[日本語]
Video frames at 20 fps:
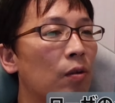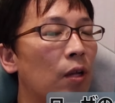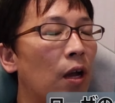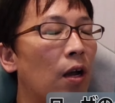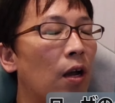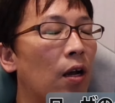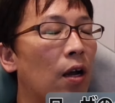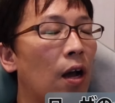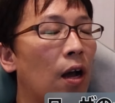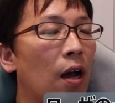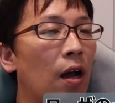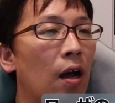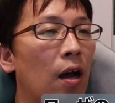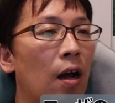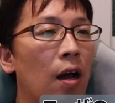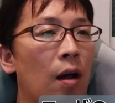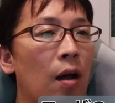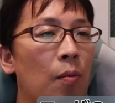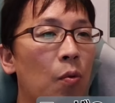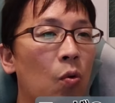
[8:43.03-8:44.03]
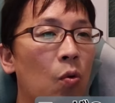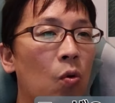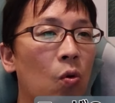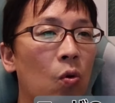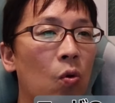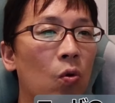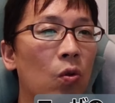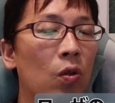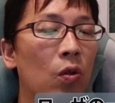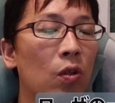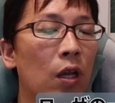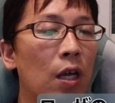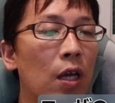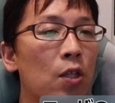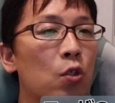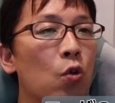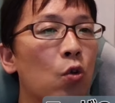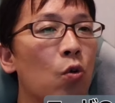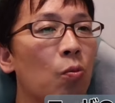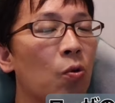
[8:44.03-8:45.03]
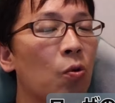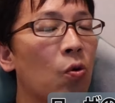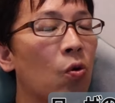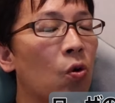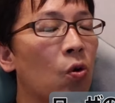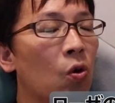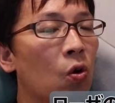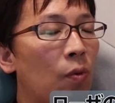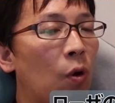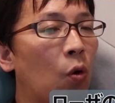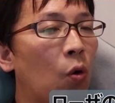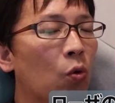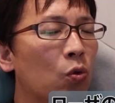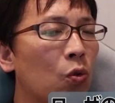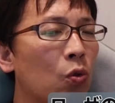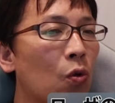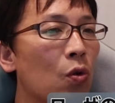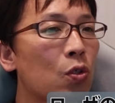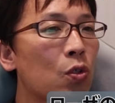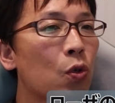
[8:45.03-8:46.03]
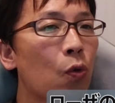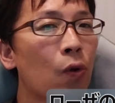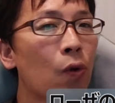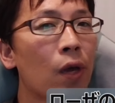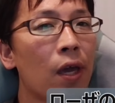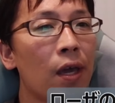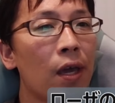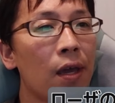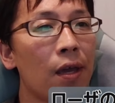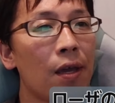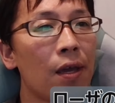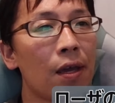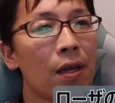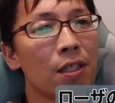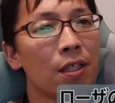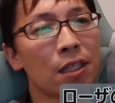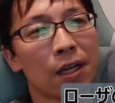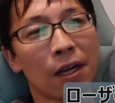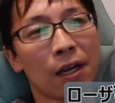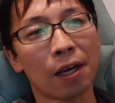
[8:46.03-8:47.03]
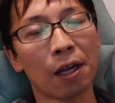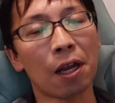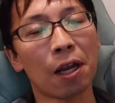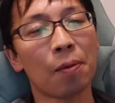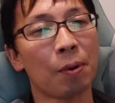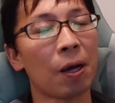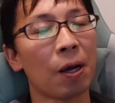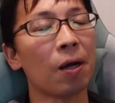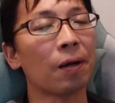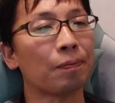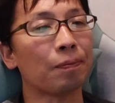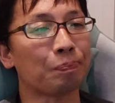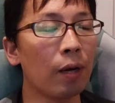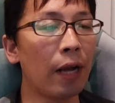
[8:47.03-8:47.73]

中も内装も、まあ、本当の送迎じゃなければ、